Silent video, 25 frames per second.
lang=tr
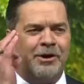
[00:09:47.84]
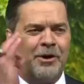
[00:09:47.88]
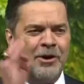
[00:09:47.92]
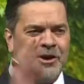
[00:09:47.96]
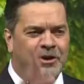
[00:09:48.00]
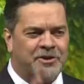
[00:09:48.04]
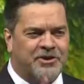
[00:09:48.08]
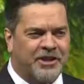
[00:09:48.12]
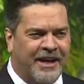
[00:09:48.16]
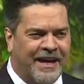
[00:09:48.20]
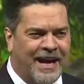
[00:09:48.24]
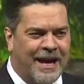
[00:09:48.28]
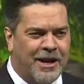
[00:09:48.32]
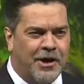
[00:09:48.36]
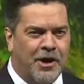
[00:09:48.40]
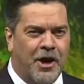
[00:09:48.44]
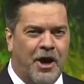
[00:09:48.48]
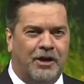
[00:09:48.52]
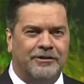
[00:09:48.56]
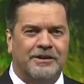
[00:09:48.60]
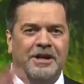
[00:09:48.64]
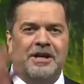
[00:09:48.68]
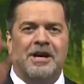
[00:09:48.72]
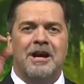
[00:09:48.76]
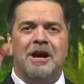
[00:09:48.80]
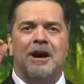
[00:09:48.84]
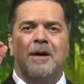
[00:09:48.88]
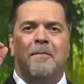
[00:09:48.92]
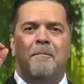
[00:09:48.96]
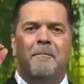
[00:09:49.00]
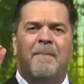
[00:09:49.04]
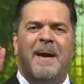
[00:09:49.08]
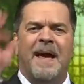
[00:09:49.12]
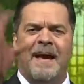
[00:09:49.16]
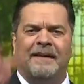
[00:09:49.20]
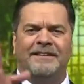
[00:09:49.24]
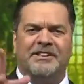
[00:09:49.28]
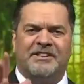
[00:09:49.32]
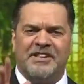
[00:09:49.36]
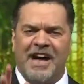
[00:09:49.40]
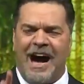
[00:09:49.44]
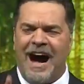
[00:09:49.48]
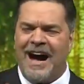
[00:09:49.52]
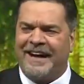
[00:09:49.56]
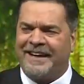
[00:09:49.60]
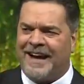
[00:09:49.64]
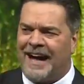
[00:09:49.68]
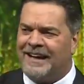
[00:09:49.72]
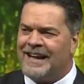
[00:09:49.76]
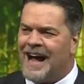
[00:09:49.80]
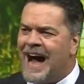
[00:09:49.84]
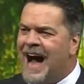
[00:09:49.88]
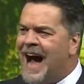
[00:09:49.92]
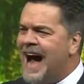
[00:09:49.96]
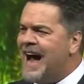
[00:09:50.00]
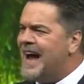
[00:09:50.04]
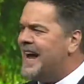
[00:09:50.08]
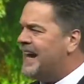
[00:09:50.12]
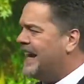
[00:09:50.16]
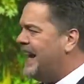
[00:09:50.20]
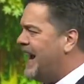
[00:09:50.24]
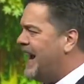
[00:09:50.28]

oyuncu geliyor. Birce Akalay